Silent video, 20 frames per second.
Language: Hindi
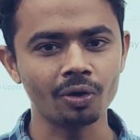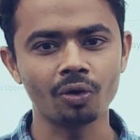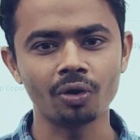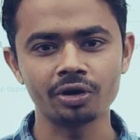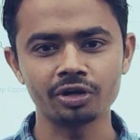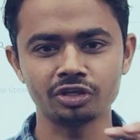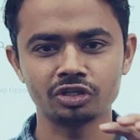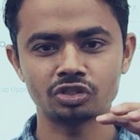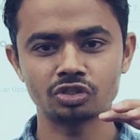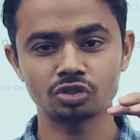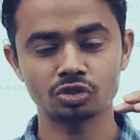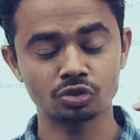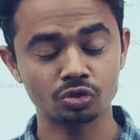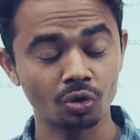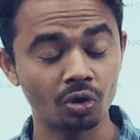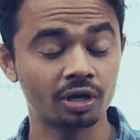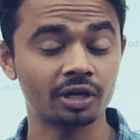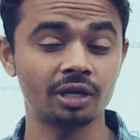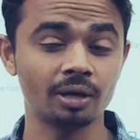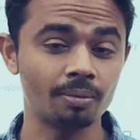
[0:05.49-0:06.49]
और
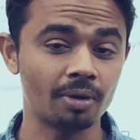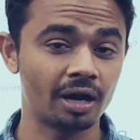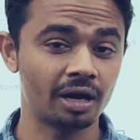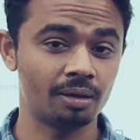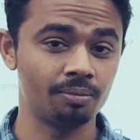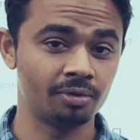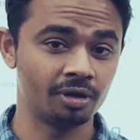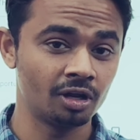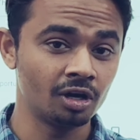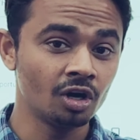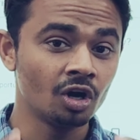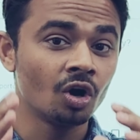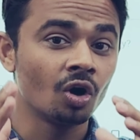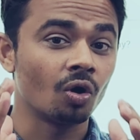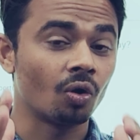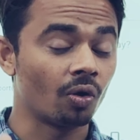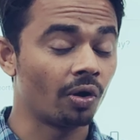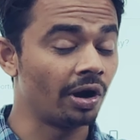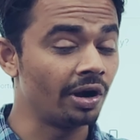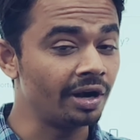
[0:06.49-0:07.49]
स्टॉक के बारे में
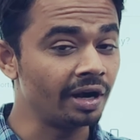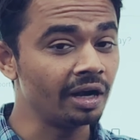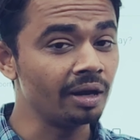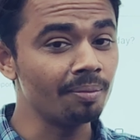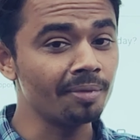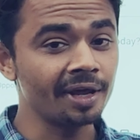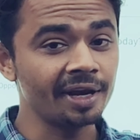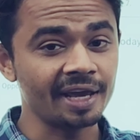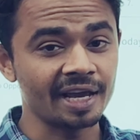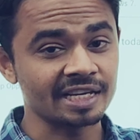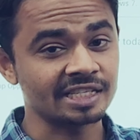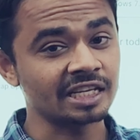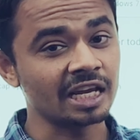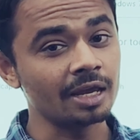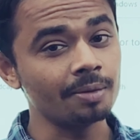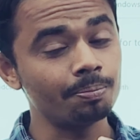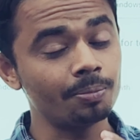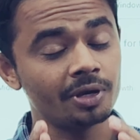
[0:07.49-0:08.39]
ऑलरेडी मैंने एस